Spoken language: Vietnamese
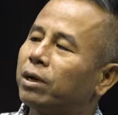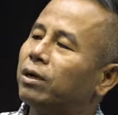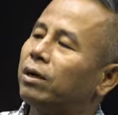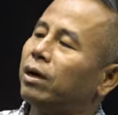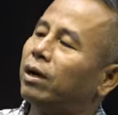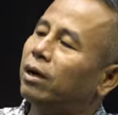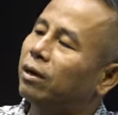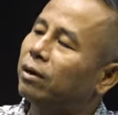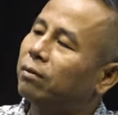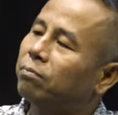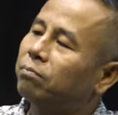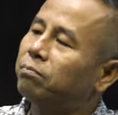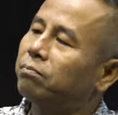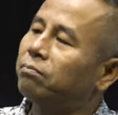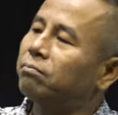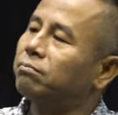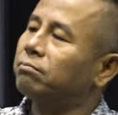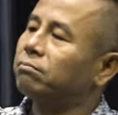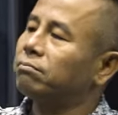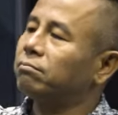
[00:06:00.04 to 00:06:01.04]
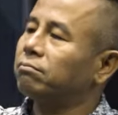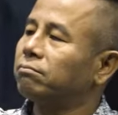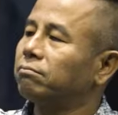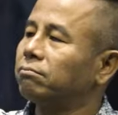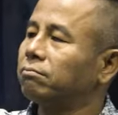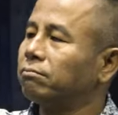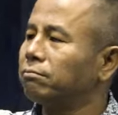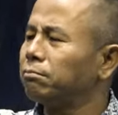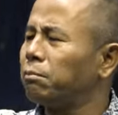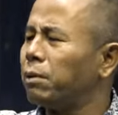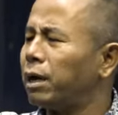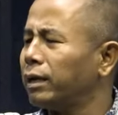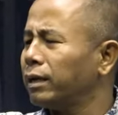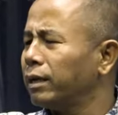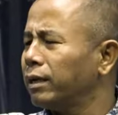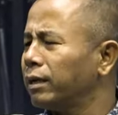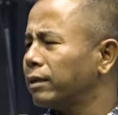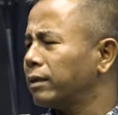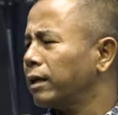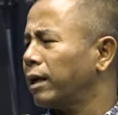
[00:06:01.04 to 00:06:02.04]
mất đòn mà
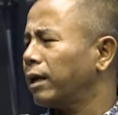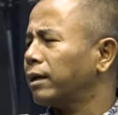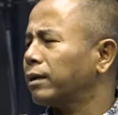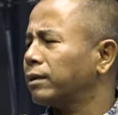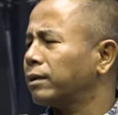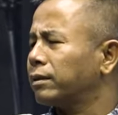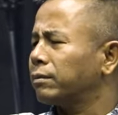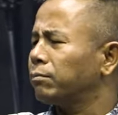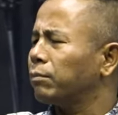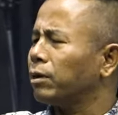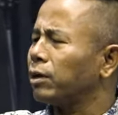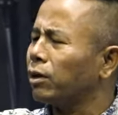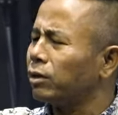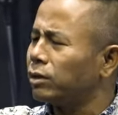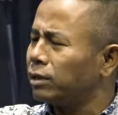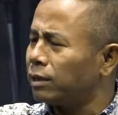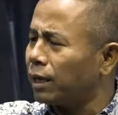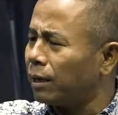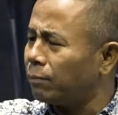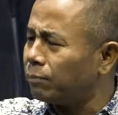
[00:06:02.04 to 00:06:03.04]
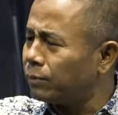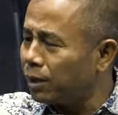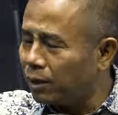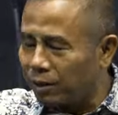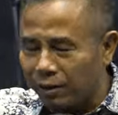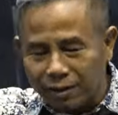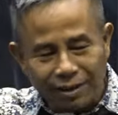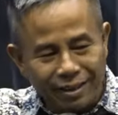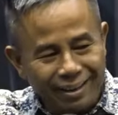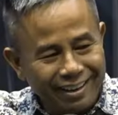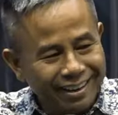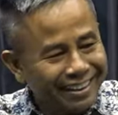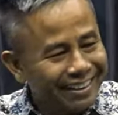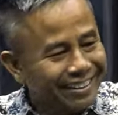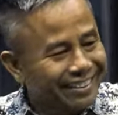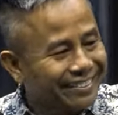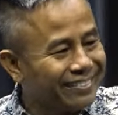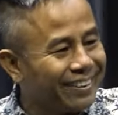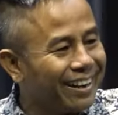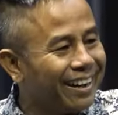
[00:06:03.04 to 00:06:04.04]
nè nè thà mà rồi chăm chứ
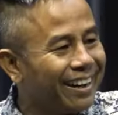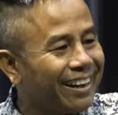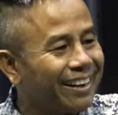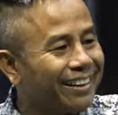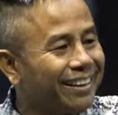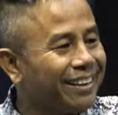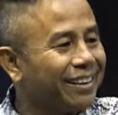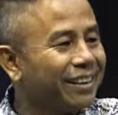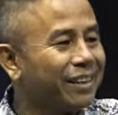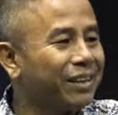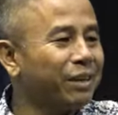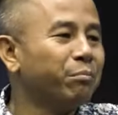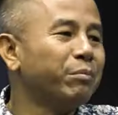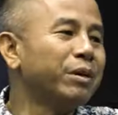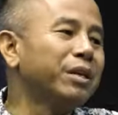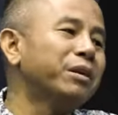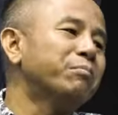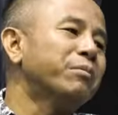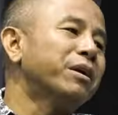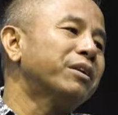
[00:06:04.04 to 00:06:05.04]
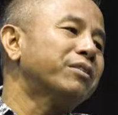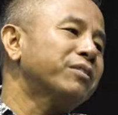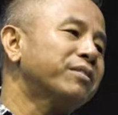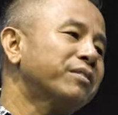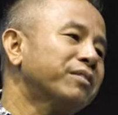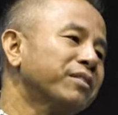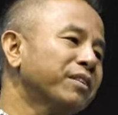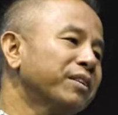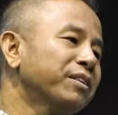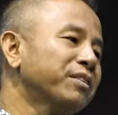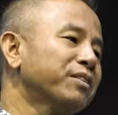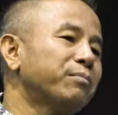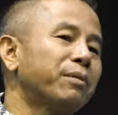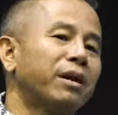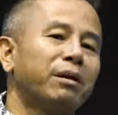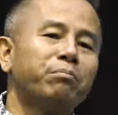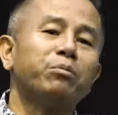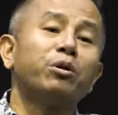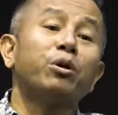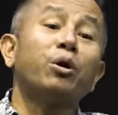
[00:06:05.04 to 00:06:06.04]
và khi miền nị mất sầm
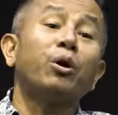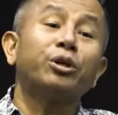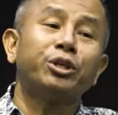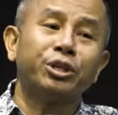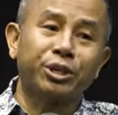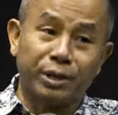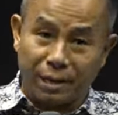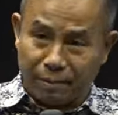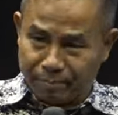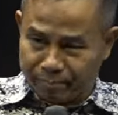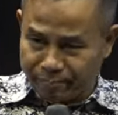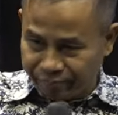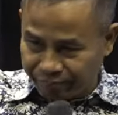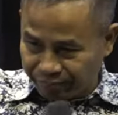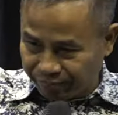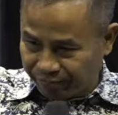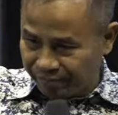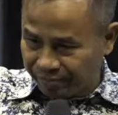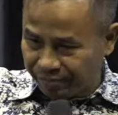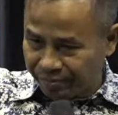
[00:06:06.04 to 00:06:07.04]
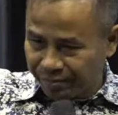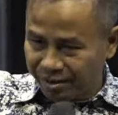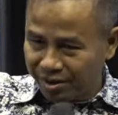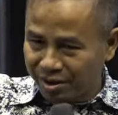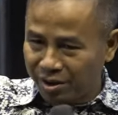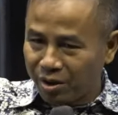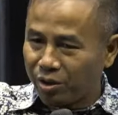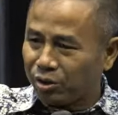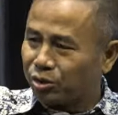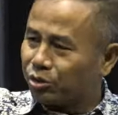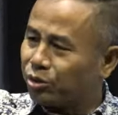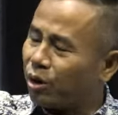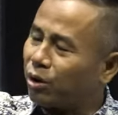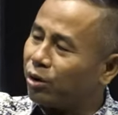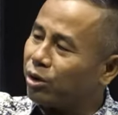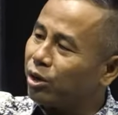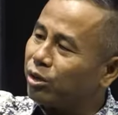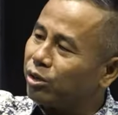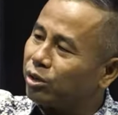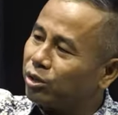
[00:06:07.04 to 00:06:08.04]
rập mà rồi chăm
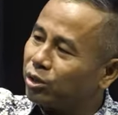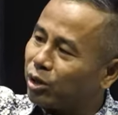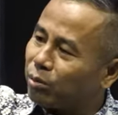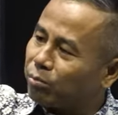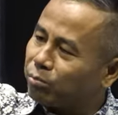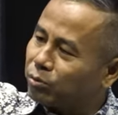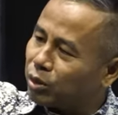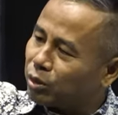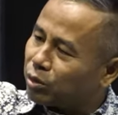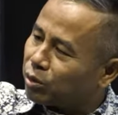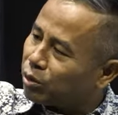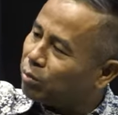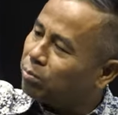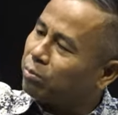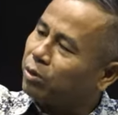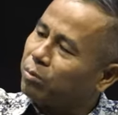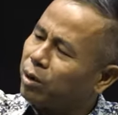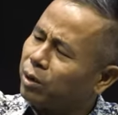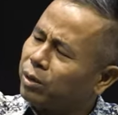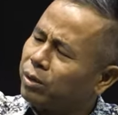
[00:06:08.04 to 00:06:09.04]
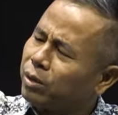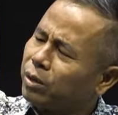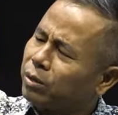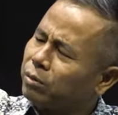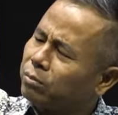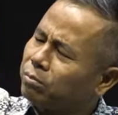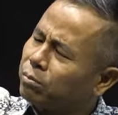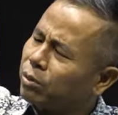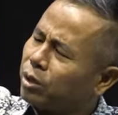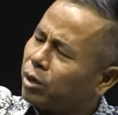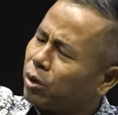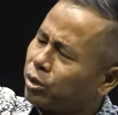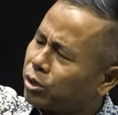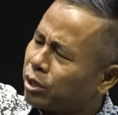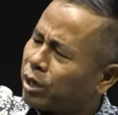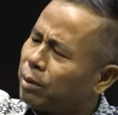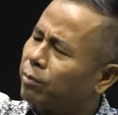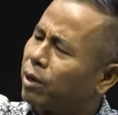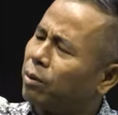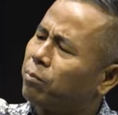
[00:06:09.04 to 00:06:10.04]
trong khơi crom chuẩn nôm rồi bao dương mà rồi
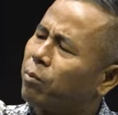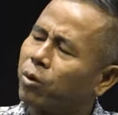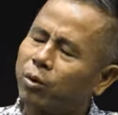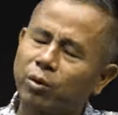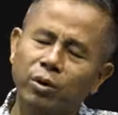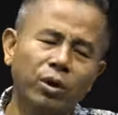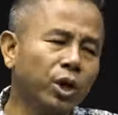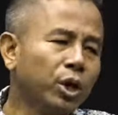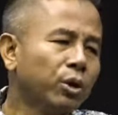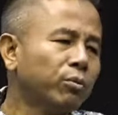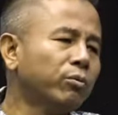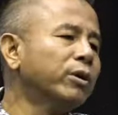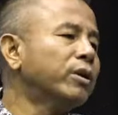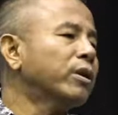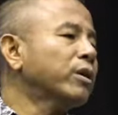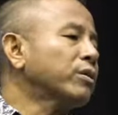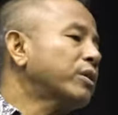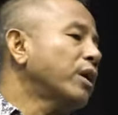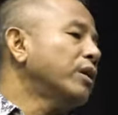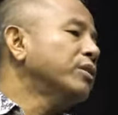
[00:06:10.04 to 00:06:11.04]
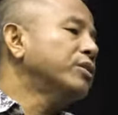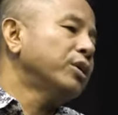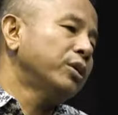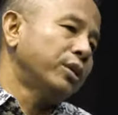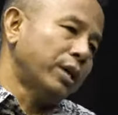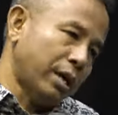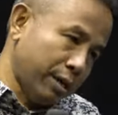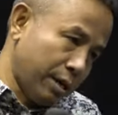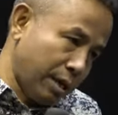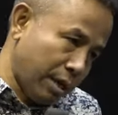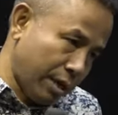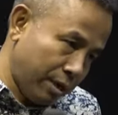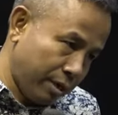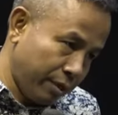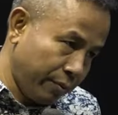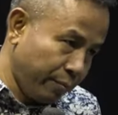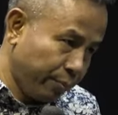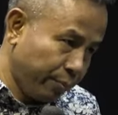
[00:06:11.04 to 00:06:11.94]
chăm khám mục viên đường tàu chỉ giang nà